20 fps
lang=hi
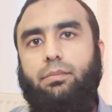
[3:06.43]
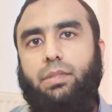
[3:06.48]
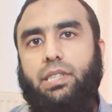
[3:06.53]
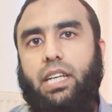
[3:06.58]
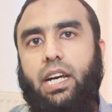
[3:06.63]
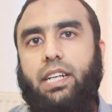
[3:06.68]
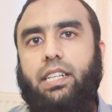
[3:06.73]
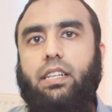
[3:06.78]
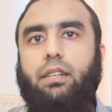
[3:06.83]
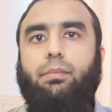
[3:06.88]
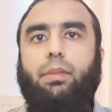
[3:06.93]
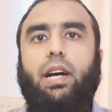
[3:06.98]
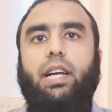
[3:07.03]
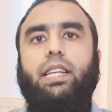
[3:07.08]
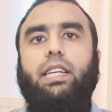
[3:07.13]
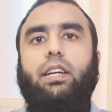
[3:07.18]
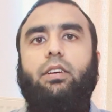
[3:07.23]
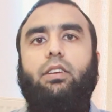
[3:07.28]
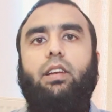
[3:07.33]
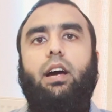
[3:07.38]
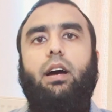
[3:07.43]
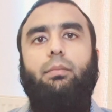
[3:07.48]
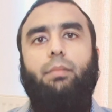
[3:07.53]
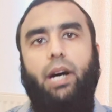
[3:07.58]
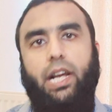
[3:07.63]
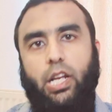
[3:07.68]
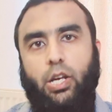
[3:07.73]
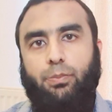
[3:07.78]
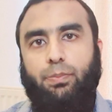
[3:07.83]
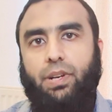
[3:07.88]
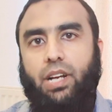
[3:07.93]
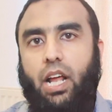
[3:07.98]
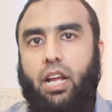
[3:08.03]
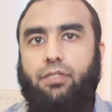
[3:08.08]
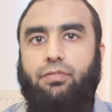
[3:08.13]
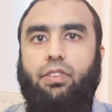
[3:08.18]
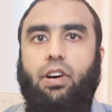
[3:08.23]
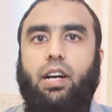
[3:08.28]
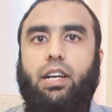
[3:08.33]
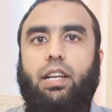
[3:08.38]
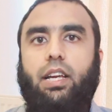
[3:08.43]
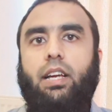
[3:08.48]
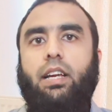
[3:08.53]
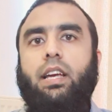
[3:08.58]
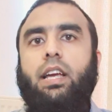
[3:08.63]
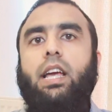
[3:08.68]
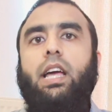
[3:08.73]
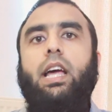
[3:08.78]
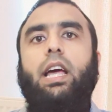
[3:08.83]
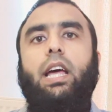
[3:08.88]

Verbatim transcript: जिम्मेदारी हमारी है और हमारे ऊपर हरफ आ रहा है